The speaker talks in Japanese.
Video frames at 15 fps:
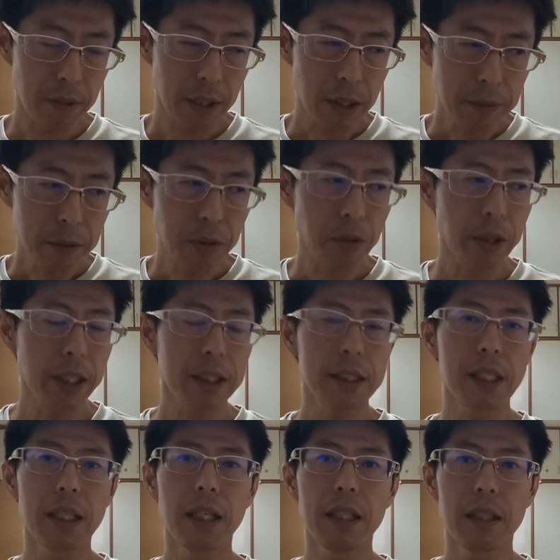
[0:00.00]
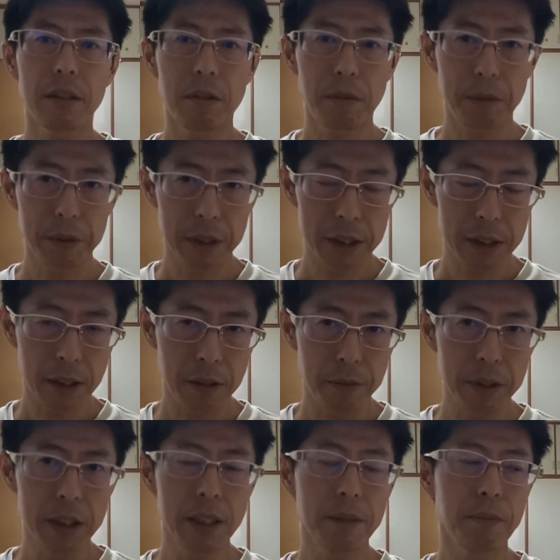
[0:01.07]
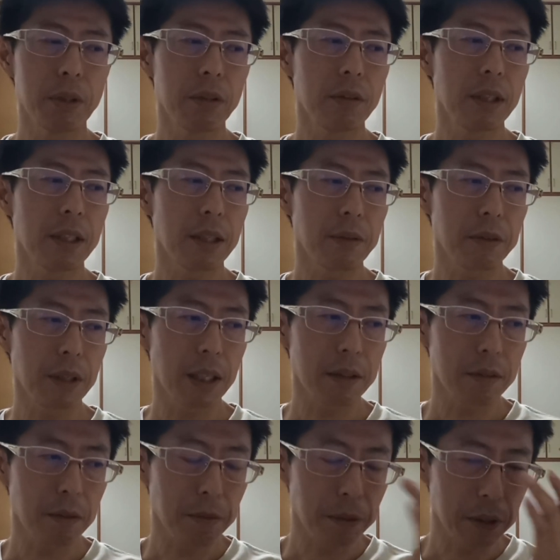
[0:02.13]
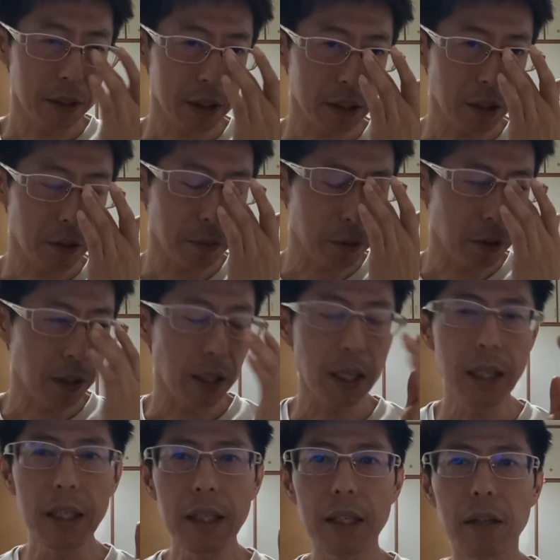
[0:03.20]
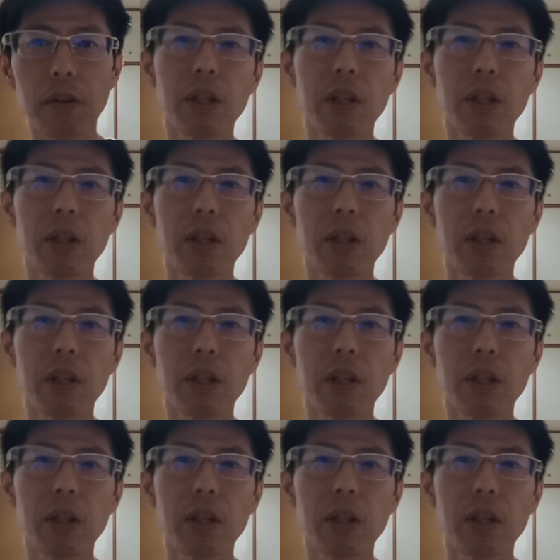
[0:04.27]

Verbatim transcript: 多分これが正解だと思うんですけども、以前も言ってたことあると思うんですけども、相手を